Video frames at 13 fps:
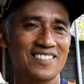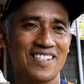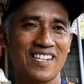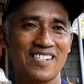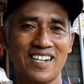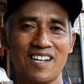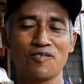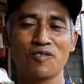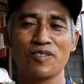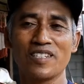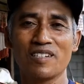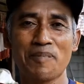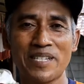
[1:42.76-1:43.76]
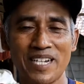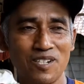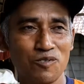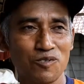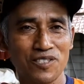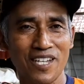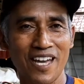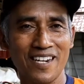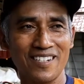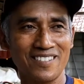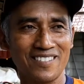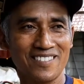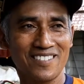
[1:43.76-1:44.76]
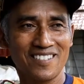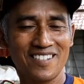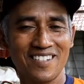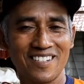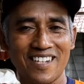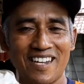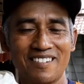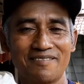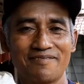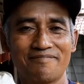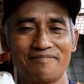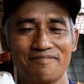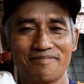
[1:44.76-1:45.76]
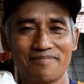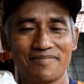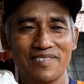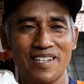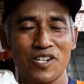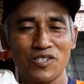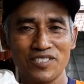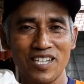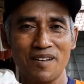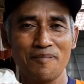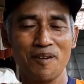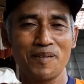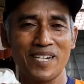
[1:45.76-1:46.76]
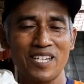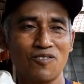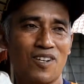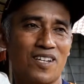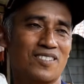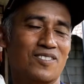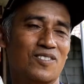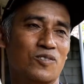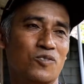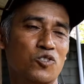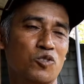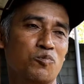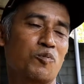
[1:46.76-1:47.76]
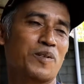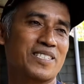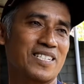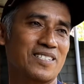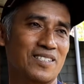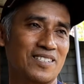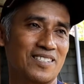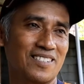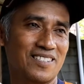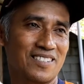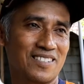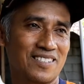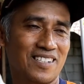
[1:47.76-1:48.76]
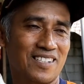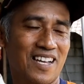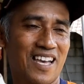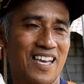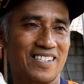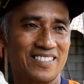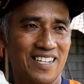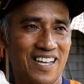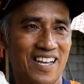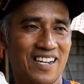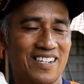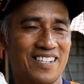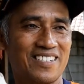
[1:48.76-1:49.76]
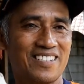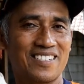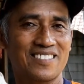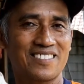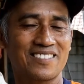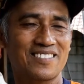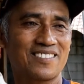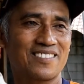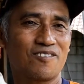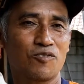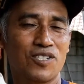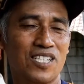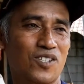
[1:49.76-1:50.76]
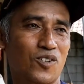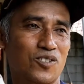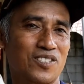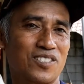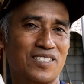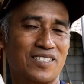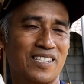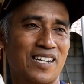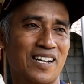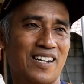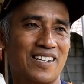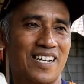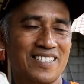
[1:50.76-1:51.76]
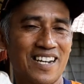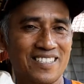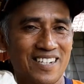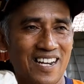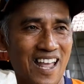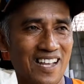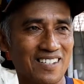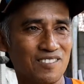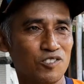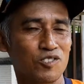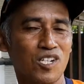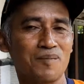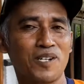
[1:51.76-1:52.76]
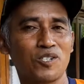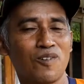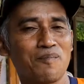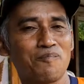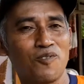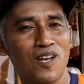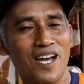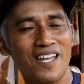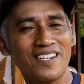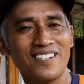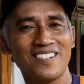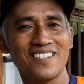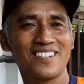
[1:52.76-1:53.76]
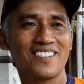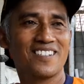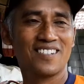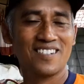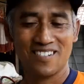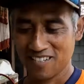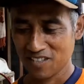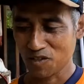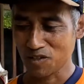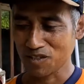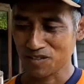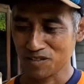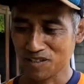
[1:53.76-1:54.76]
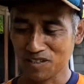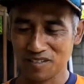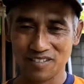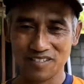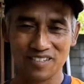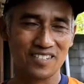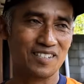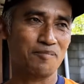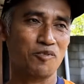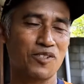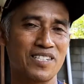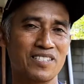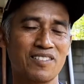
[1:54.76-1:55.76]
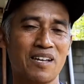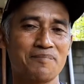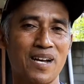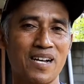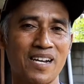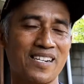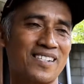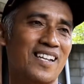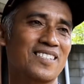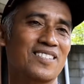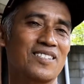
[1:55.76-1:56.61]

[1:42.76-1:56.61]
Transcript: karena ini banyak hujan kan hmm. harusnya bawang merah itu kan 70% hmm. hmm. airnya nah ini hmm. kan hujan terus ini nggak terang-terang selama dua bulan Modalnya nambah ya berarti? Eh, mudahnya tambah karena